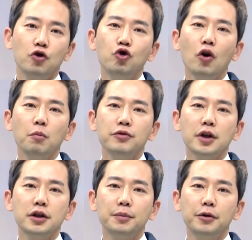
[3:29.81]
유형
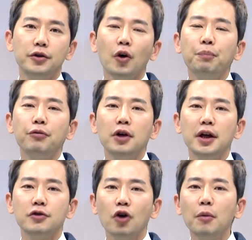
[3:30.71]
문제집을
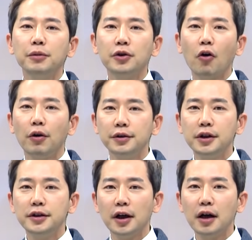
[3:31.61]
섣불리 처음부터
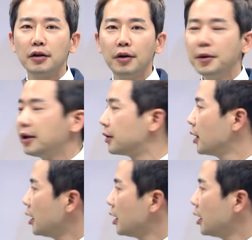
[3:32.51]
건들잖아. 그러면